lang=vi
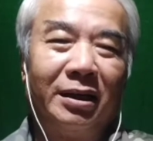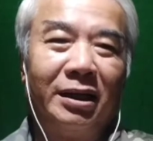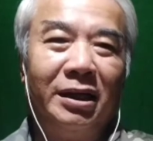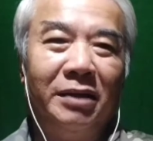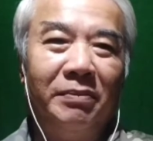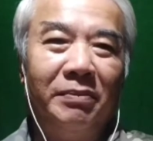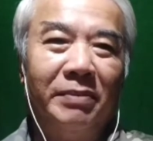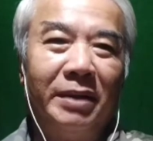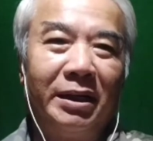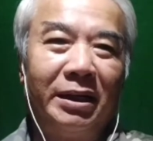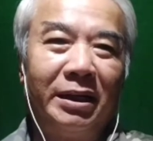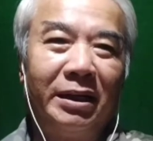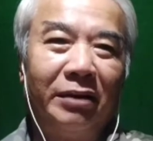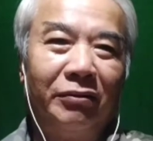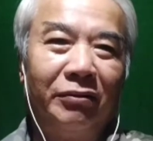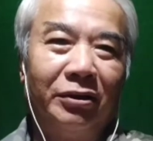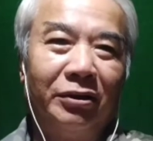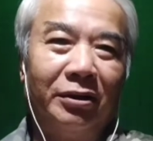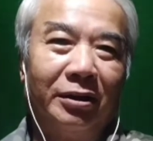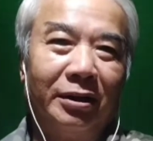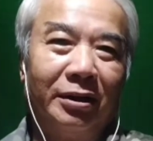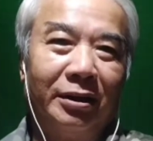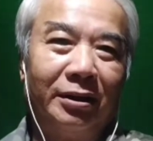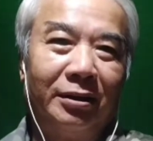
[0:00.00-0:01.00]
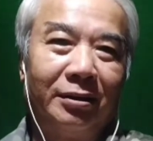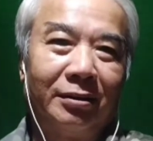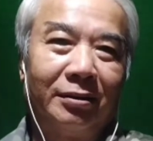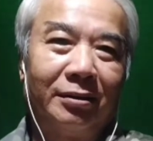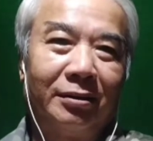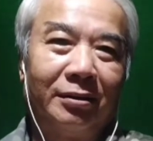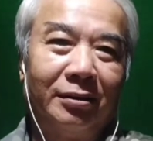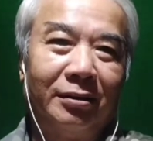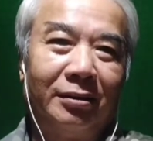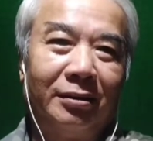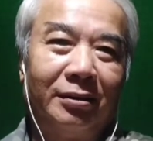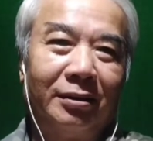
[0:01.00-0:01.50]
khi mà bị tiểu đường thì nó
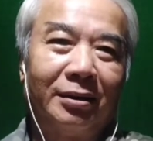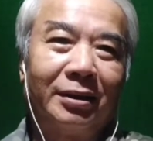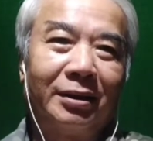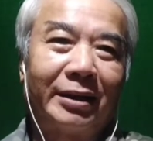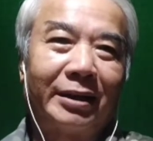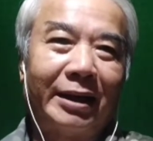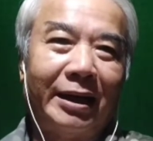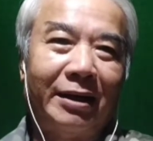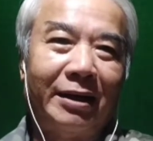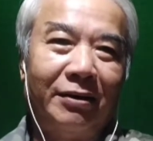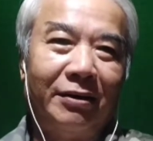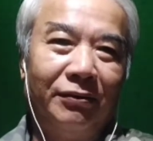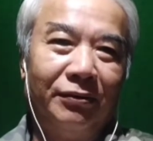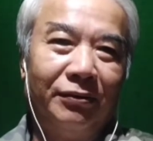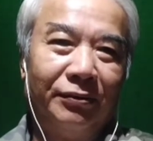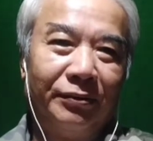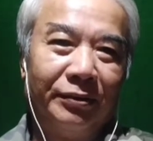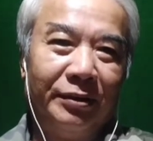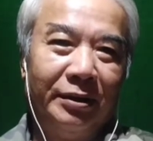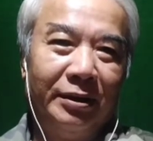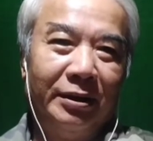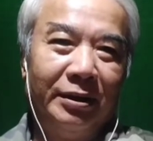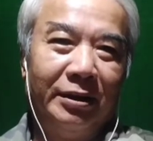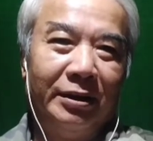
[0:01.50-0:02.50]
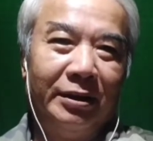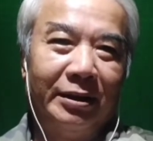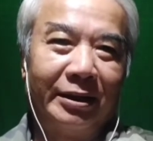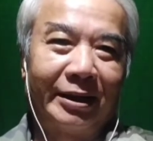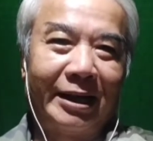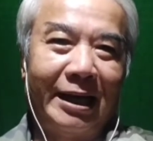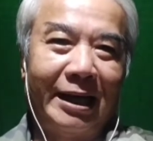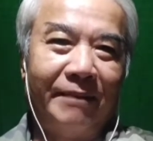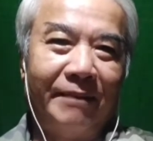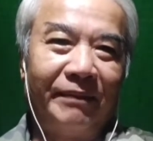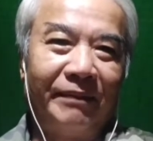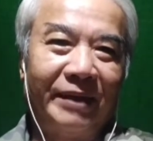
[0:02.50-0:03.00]
nó nó cao
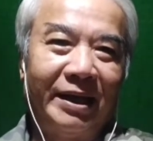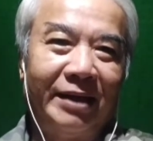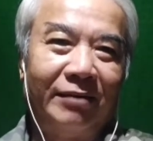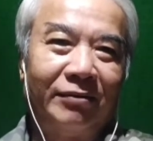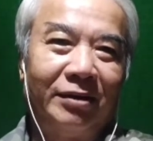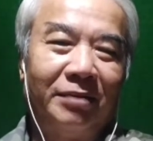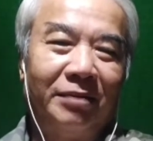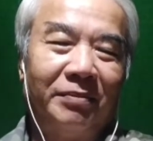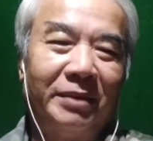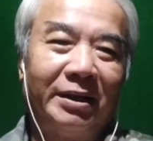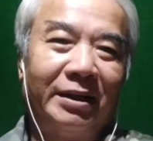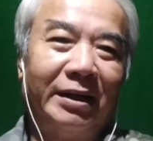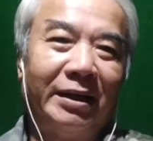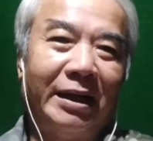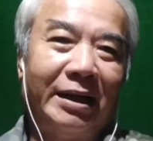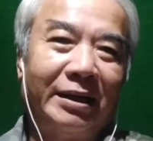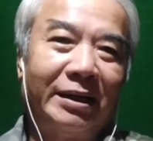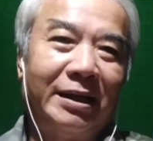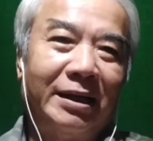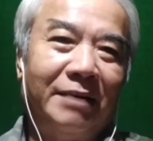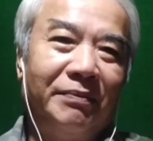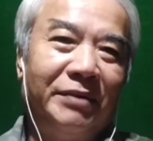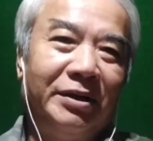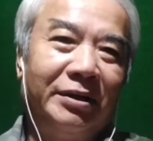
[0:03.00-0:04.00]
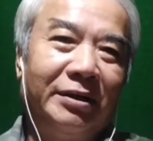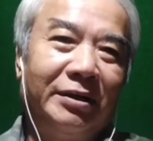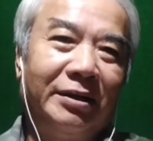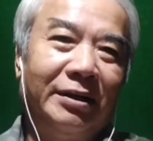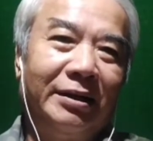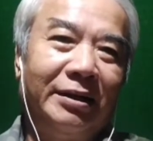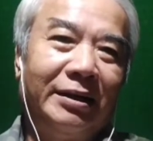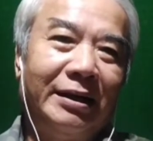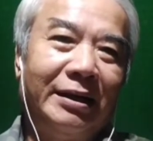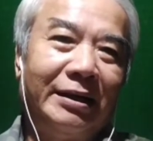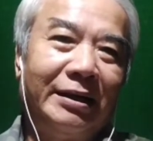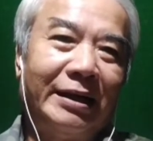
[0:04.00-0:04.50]
kèm theo đó mình ăn thêm những
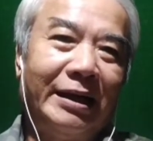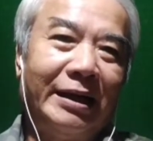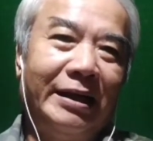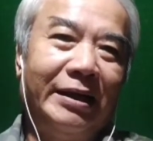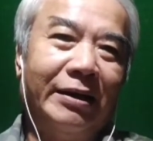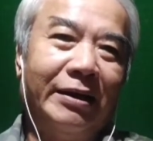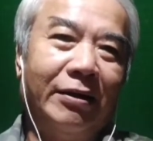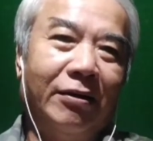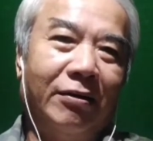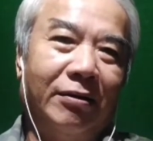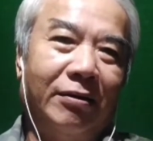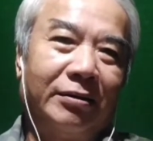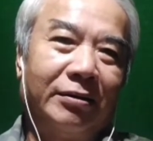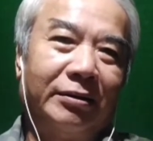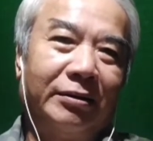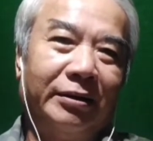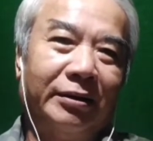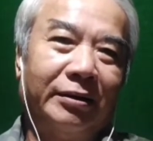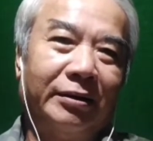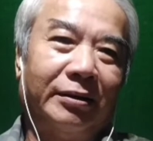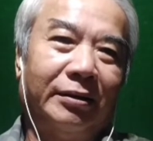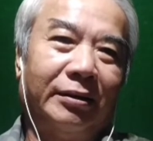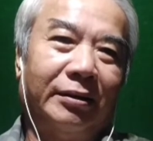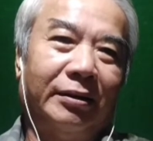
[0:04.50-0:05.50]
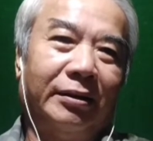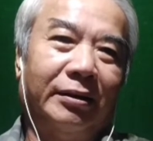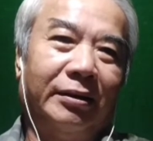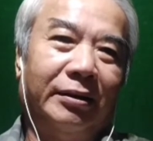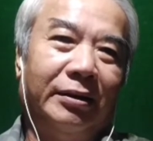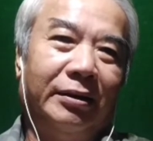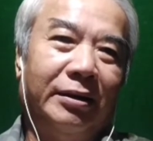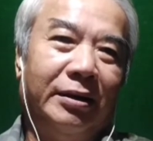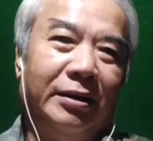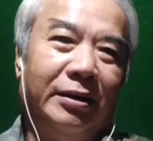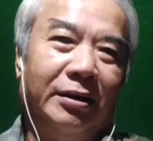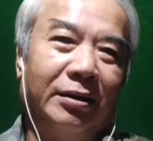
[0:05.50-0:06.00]
cái trái cây ngọt rồi,
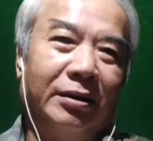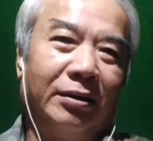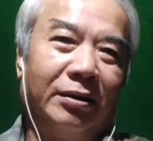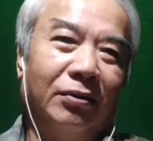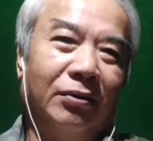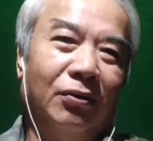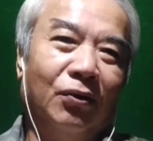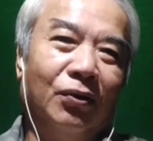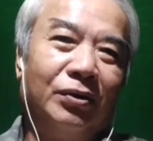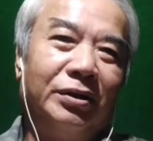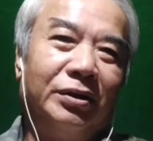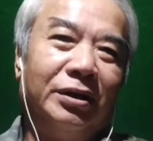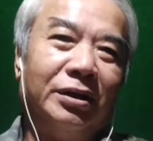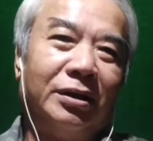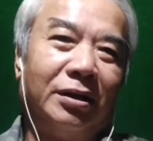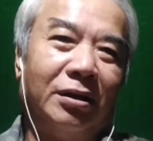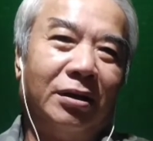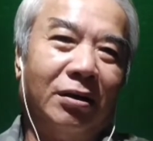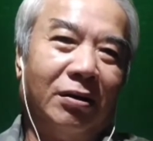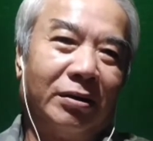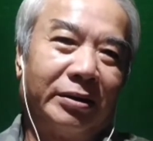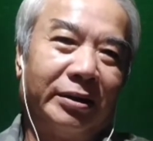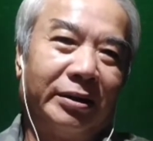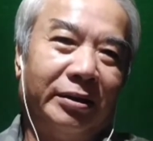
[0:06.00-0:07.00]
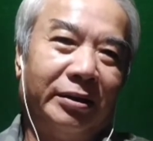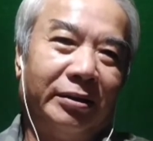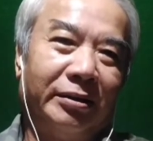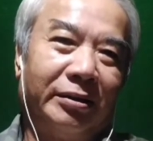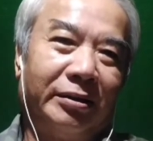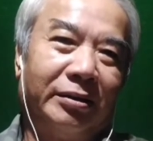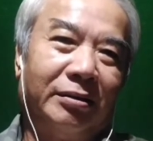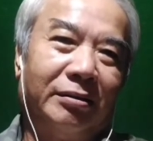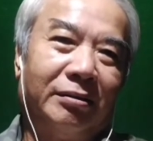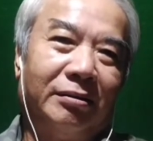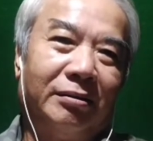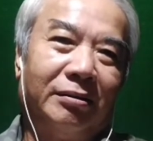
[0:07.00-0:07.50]
rồi uống nước ngọt này nó
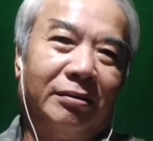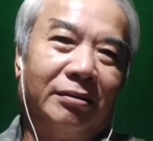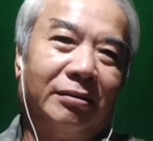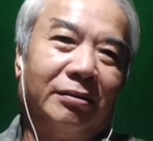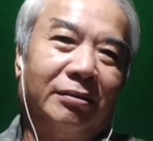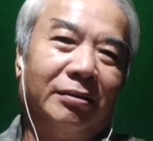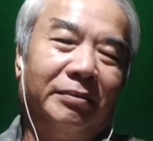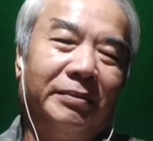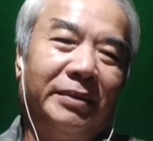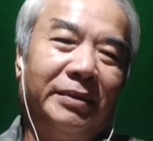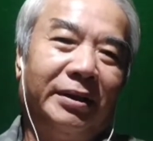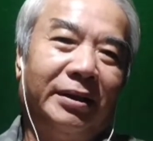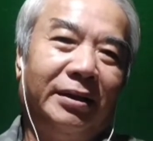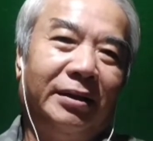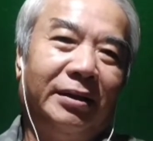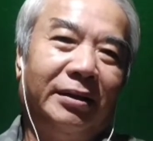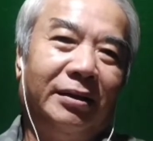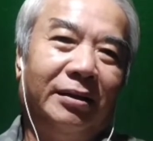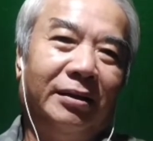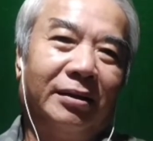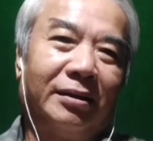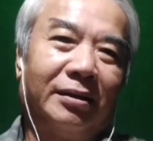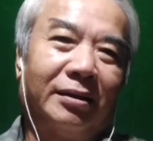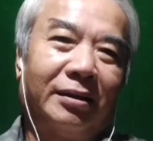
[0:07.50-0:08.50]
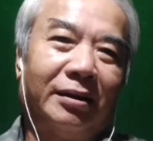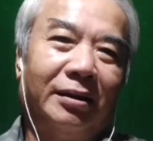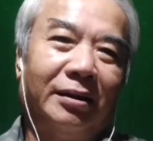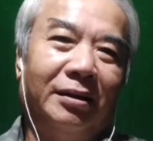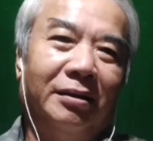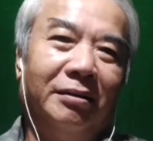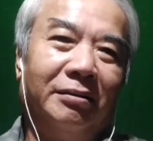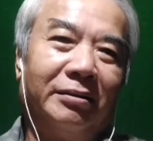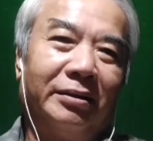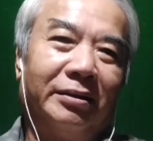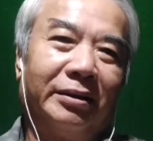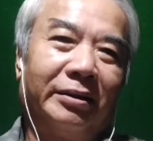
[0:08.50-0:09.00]
nó nó, nó mới cái
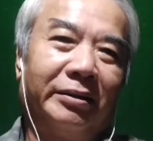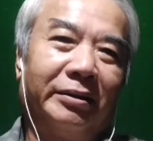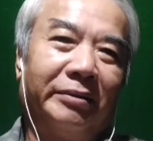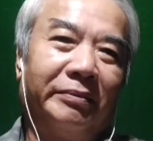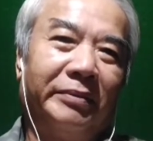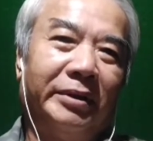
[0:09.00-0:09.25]
lượng nó